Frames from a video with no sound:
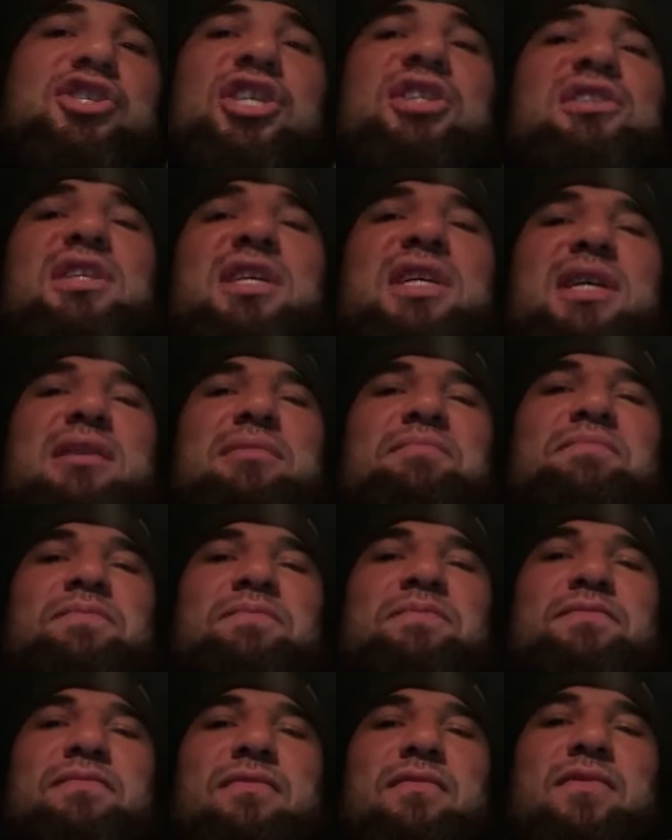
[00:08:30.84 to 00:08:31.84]
жидкая.
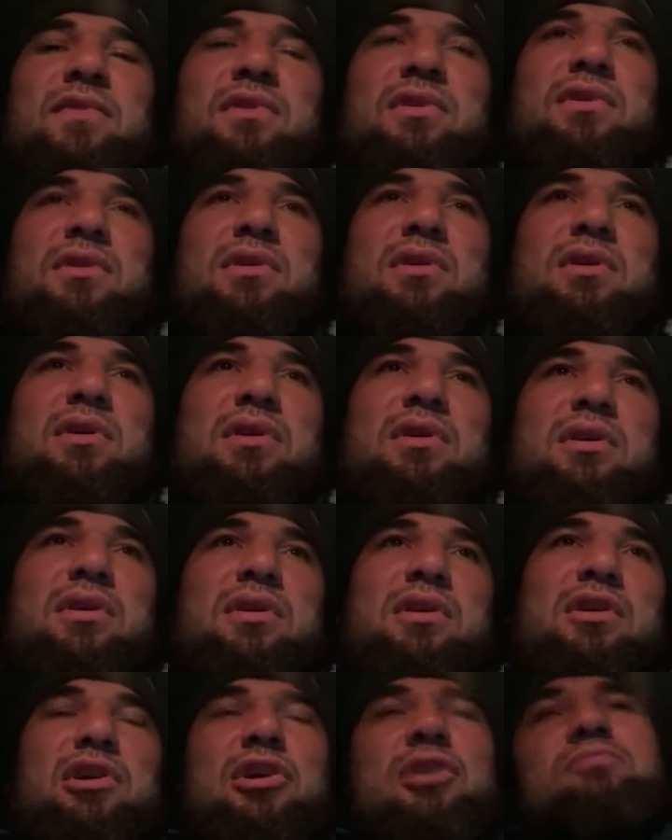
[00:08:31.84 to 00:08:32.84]

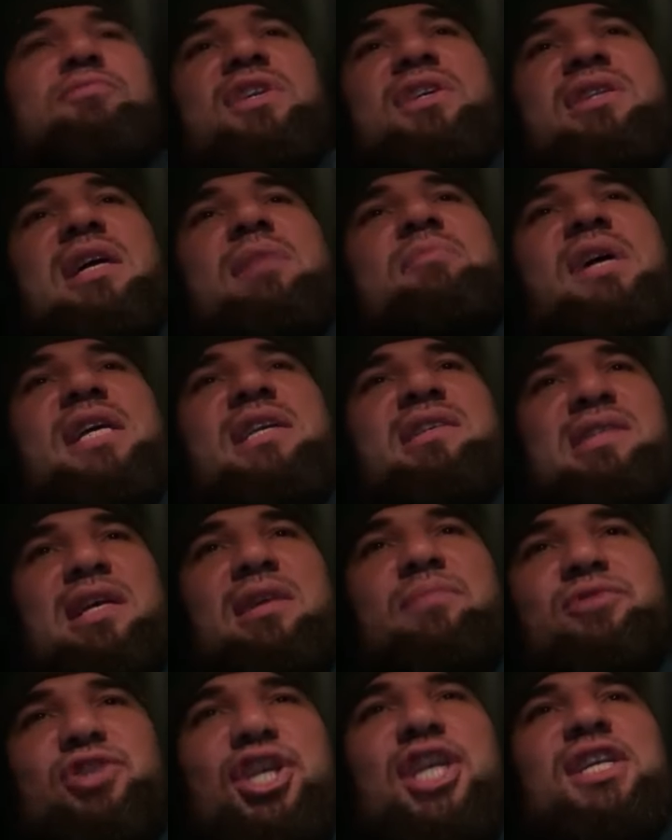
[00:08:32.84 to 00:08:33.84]
Он мне на мои
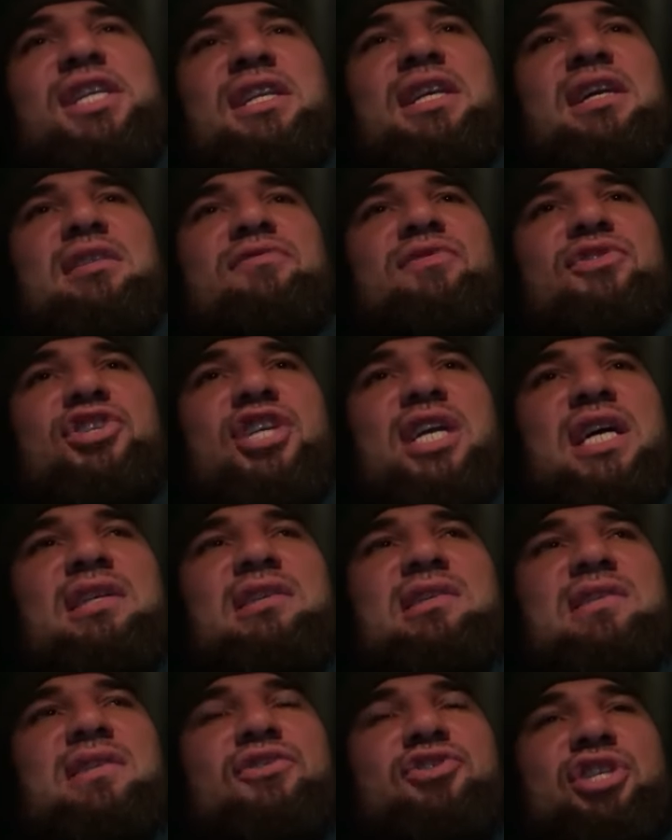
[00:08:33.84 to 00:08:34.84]
сообщения не
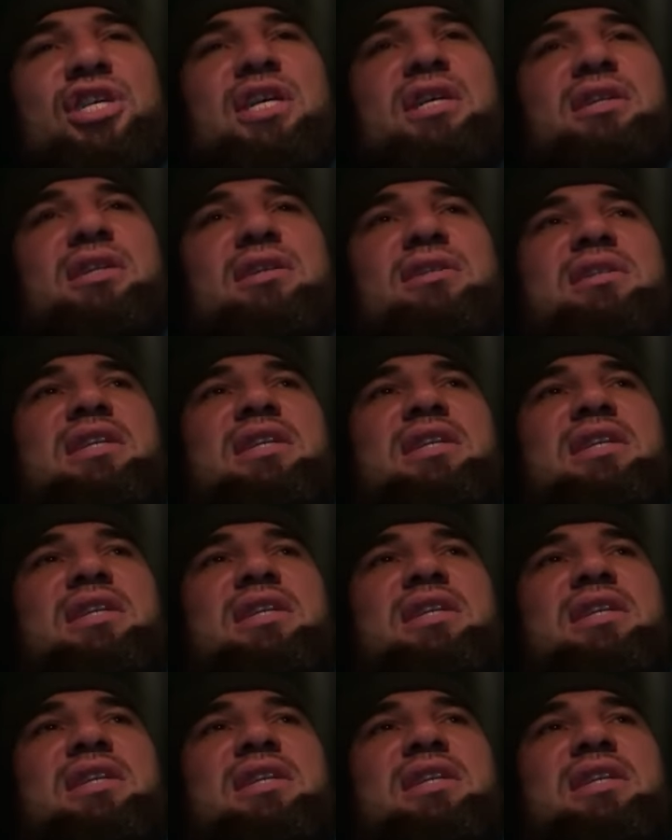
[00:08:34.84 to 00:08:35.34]
отвечает сначала.